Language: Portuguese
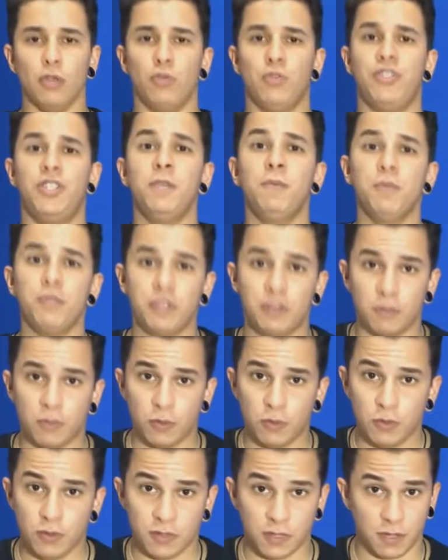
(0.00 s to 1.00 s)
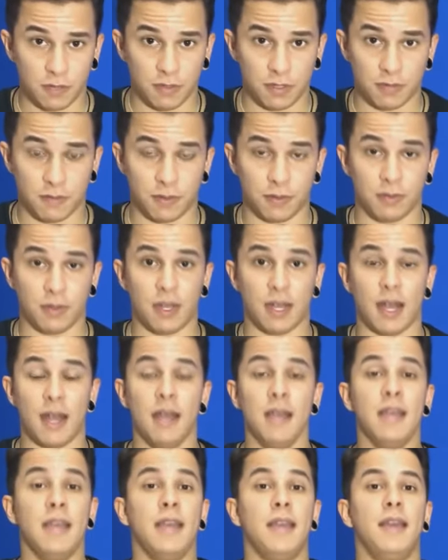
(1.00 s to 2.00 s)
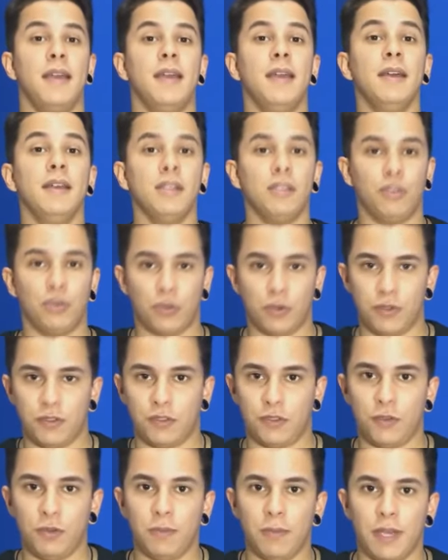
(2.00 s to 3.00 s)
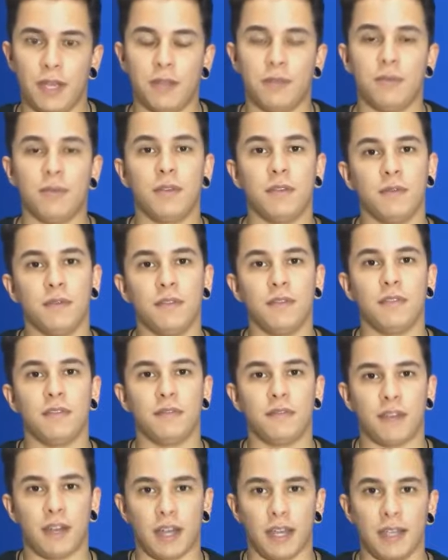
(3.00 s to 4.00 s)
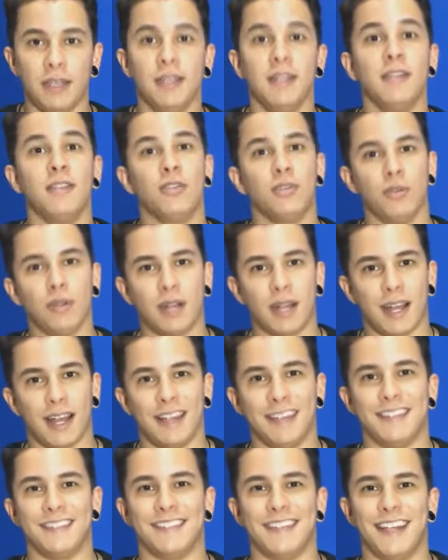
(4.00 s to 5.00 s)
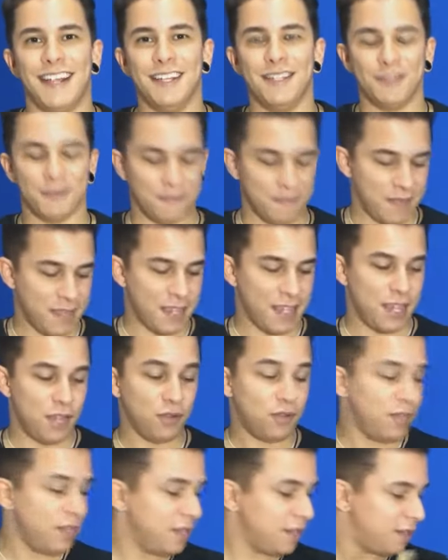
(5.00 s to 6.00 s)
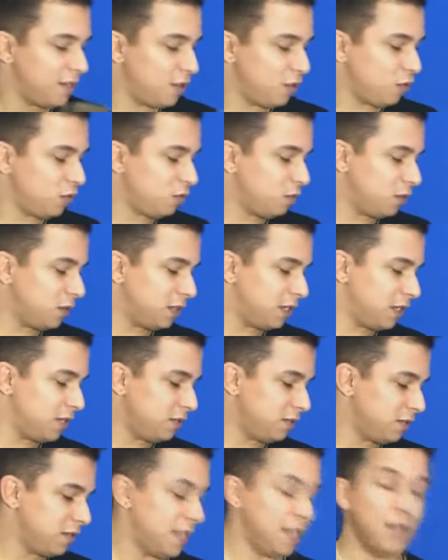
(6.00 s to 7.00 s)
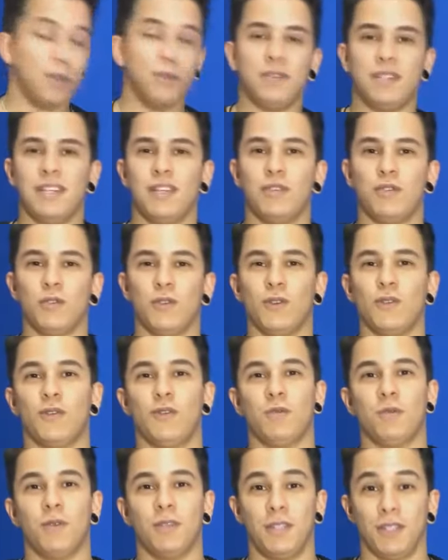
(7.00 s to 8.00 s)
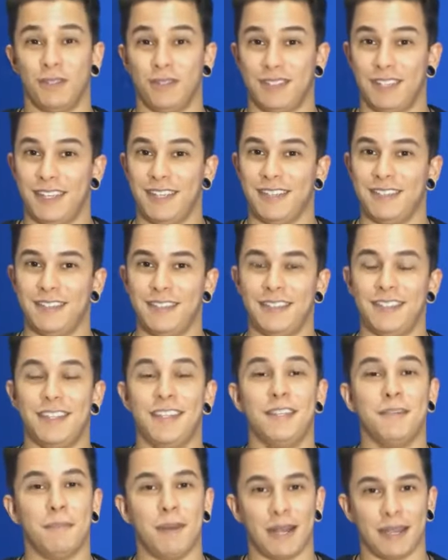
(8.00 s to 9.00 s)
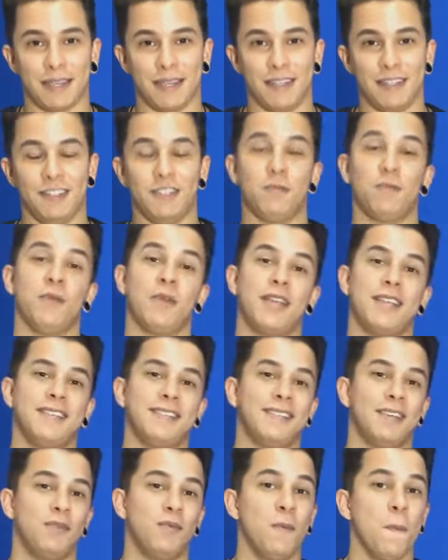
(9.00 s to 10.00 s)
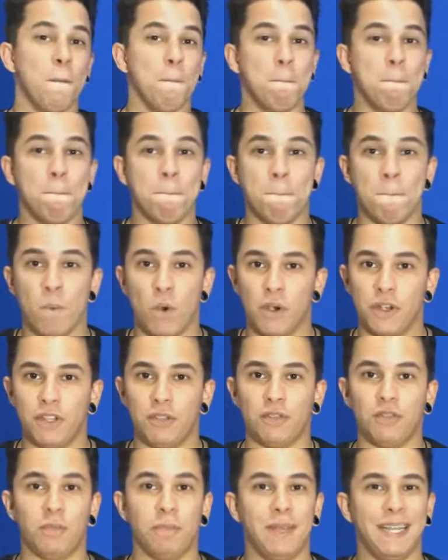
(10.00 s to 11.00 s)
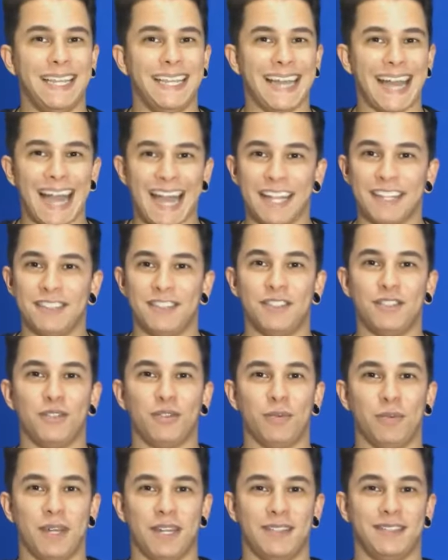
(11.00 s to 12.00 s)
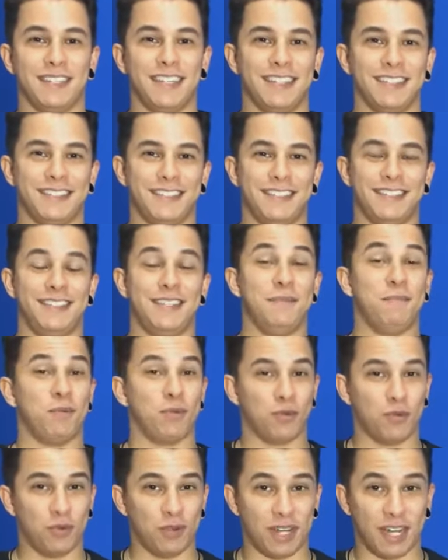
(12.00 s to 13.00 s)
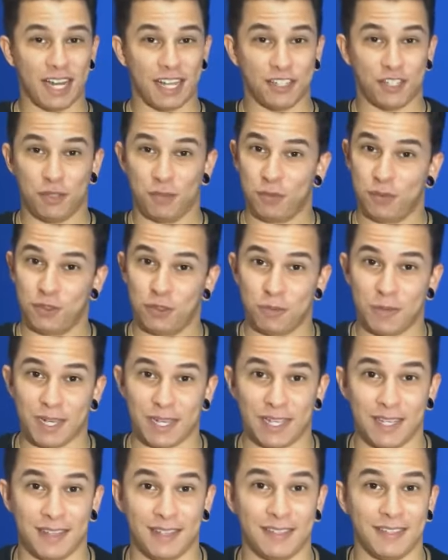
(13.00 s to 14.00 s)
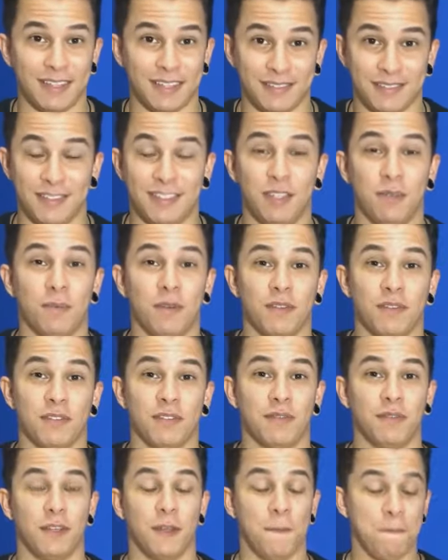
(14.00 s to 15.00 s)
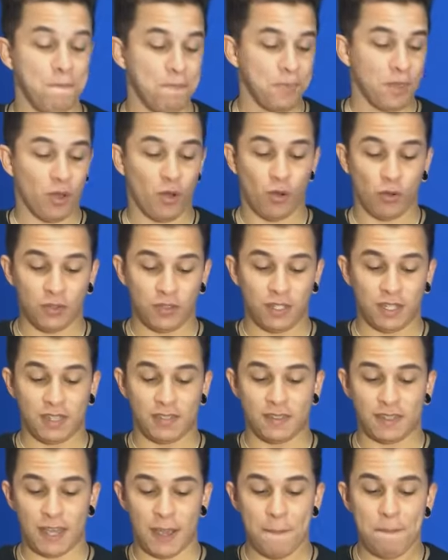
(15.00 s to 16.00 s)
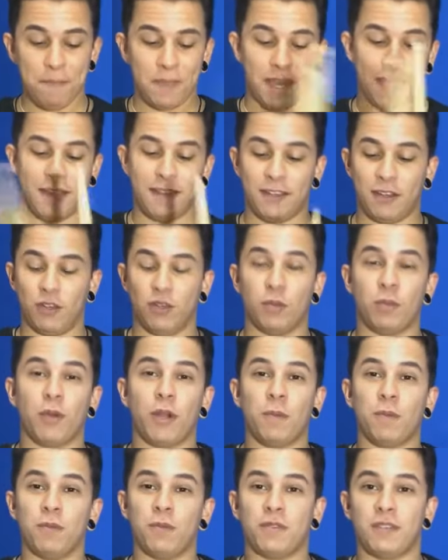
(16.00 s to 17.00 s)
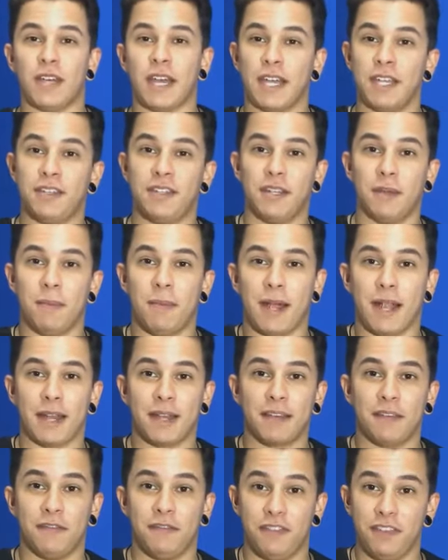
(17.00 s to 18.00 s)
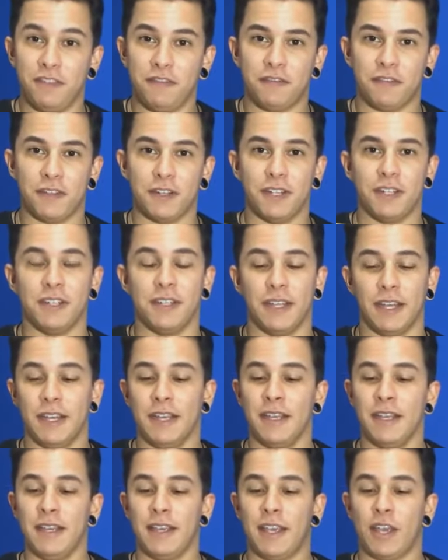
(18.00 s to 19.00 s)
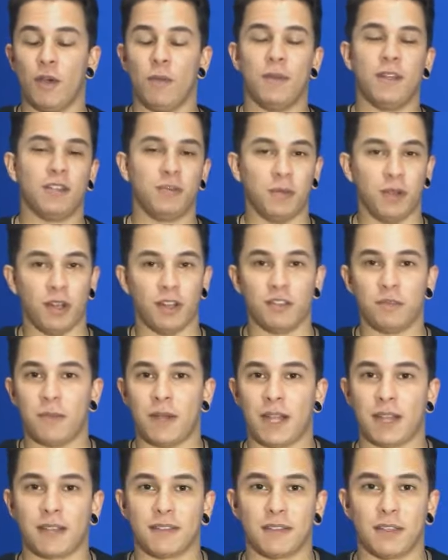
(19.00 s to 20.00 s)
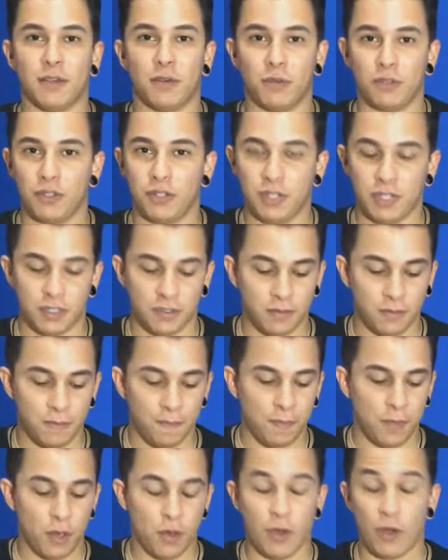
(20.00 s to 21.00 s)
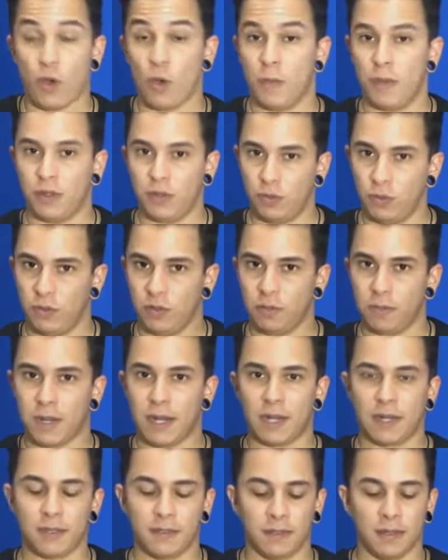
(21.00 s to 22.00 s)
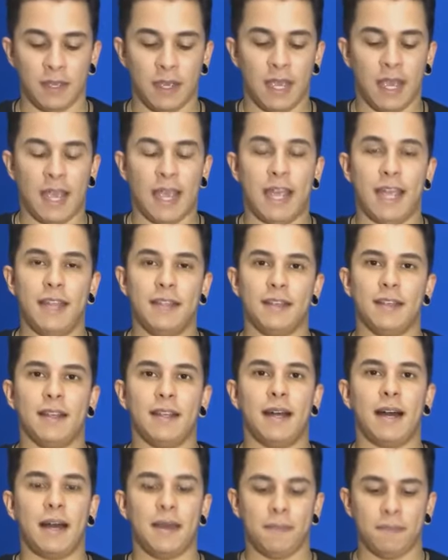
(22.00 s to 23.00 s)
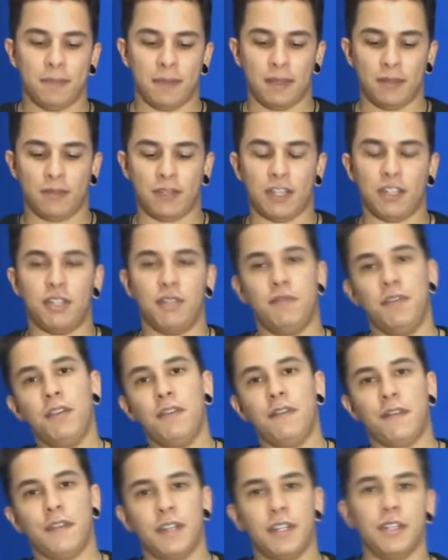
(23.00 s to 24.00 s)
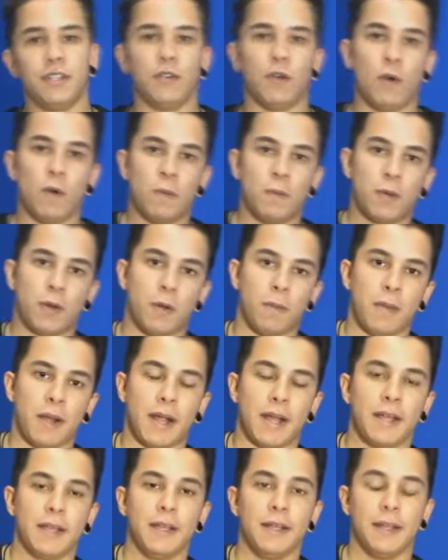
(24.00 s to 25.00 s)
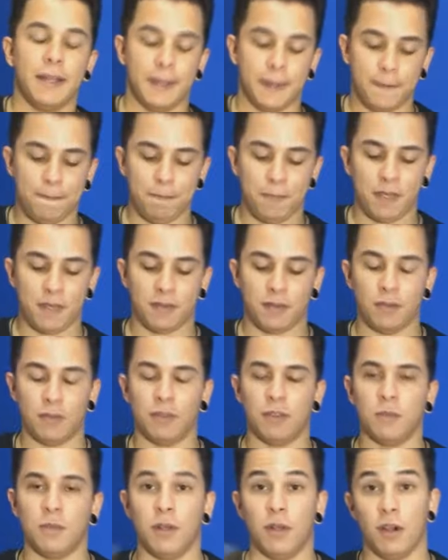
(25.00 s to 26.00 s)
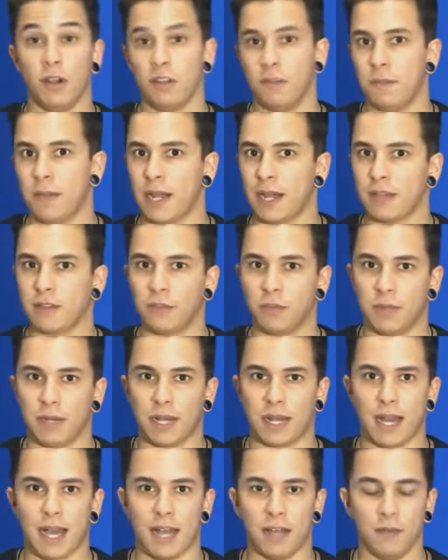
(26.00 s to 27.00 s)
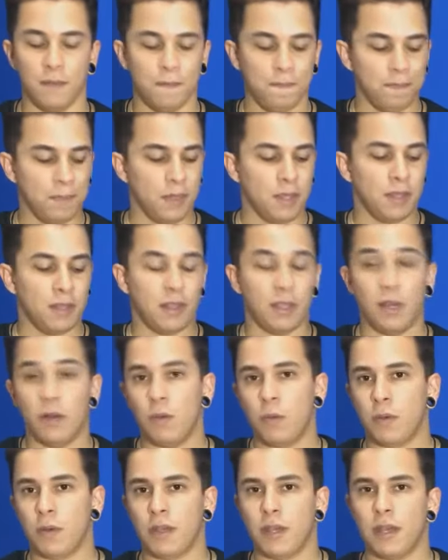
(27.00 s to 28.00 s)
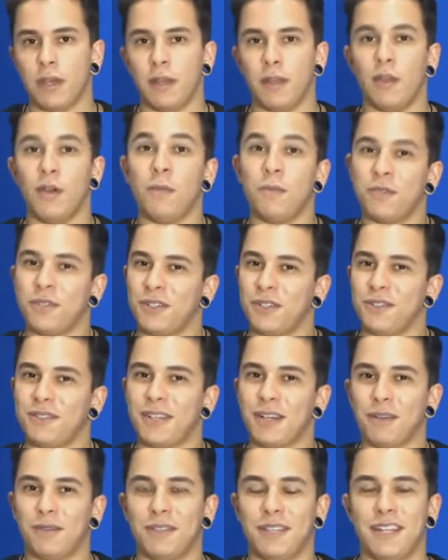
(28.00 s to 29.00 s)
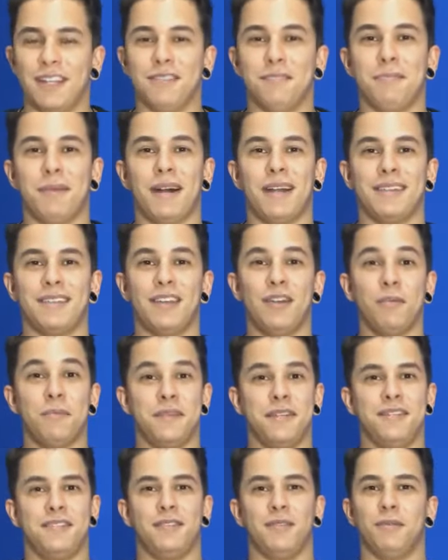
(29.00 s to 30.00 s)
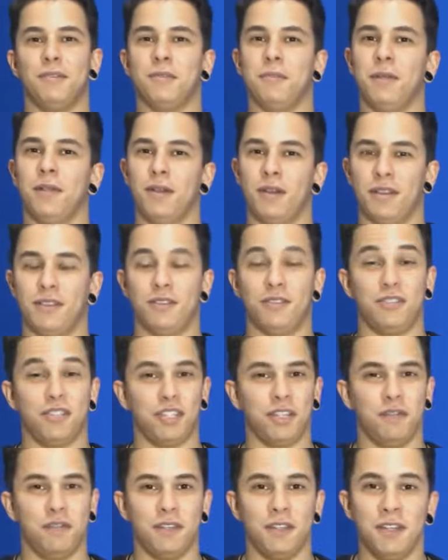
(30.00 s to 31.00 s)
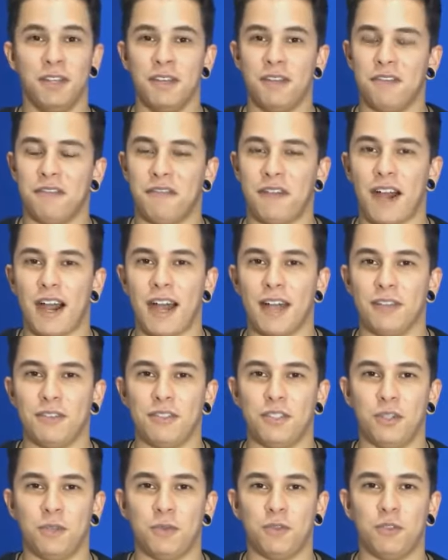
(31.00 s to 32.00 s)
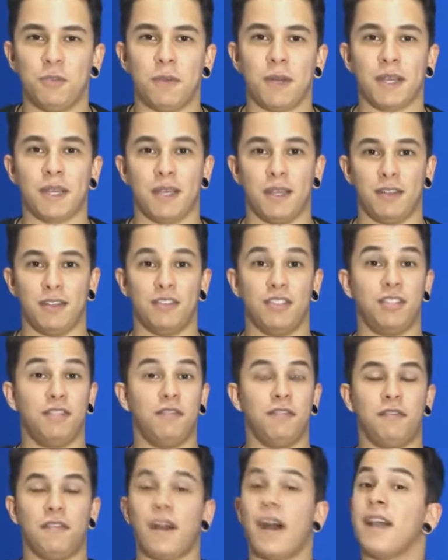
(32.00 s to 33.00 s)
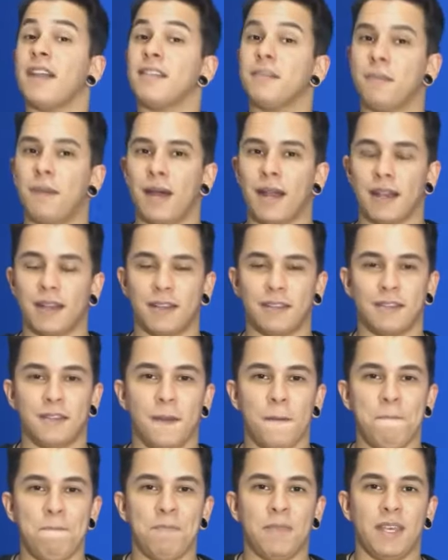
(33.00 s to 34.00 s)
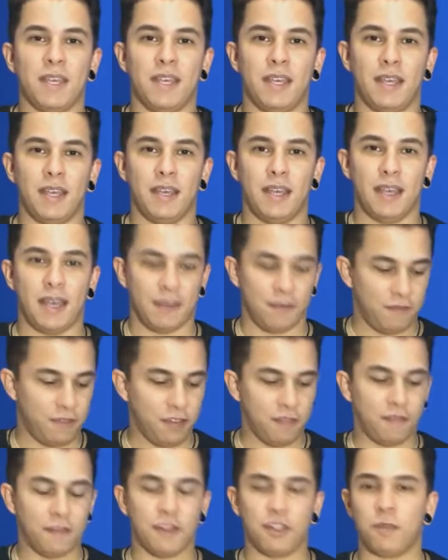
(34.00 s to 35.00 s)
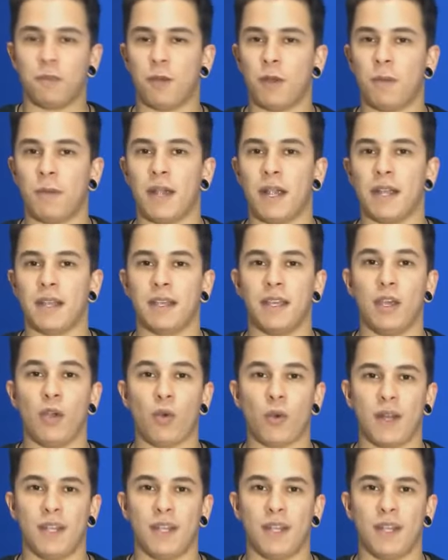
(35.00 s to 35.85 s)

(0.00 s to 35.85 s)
do tipo de música que você vai tocar e do instrumento que você vai tocar, certo? Eu tenho aqui alguns modelos, eu não tenho todos os modelos que existem de baquetas, porque são muitos, milhares de instrumentos que existem. Procura lá tipos de baquetas que existem para você ver. Ou se quiser, entra no próprio site da marca Vicfert, né, que é uma das melhores marcas que eu utilizo. Eu recomendo duas marcas. Entra lá no site da Vicfert ou Promark, né, que são as melhores marcas do mercado. Não porque não puxando o saco deles, mas realmente são as melhores. Eu já tive vários tipos de baqueta, já tive várias marcas e Vic Forte Promark em